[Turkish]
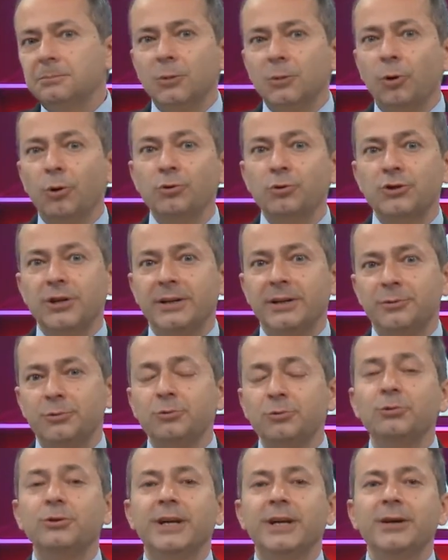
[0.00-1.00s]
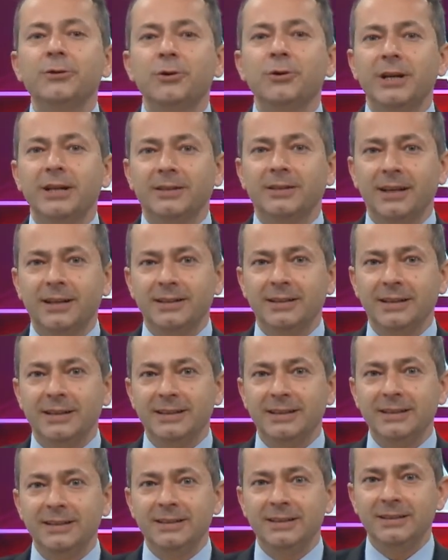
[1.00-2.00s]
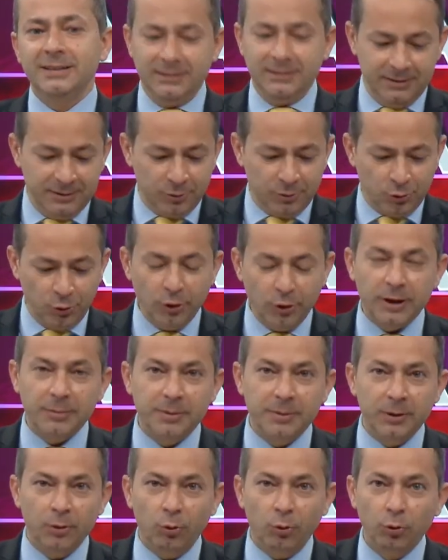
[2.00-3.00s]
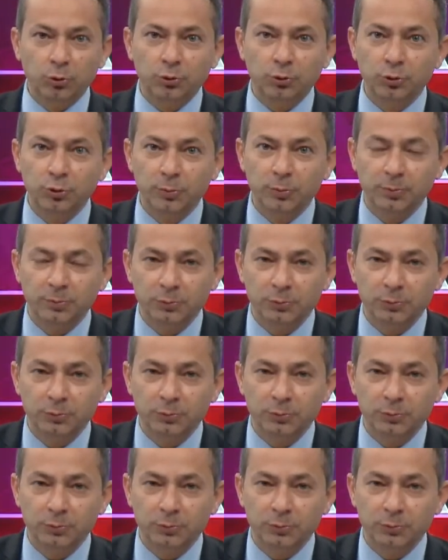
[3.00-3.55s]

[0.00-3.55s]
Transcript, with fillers: önce ülkeyi yönetenlerin şöyle bir oturup